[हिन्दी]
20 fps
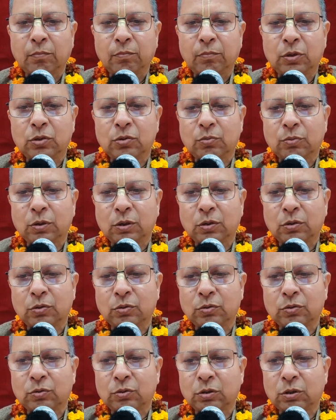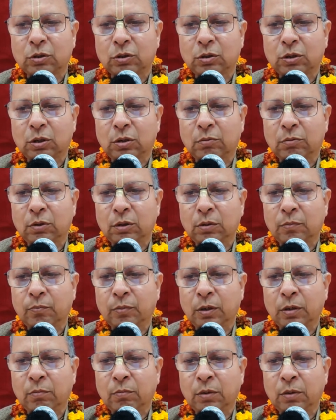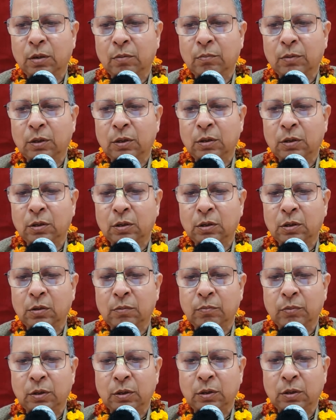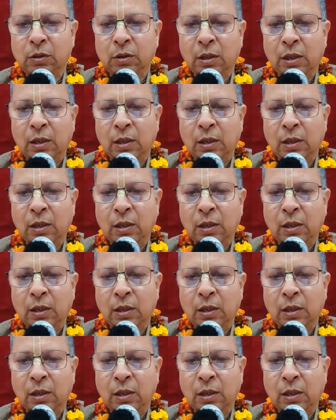विश्वानुस्ते देवी परमा हरि प्रिय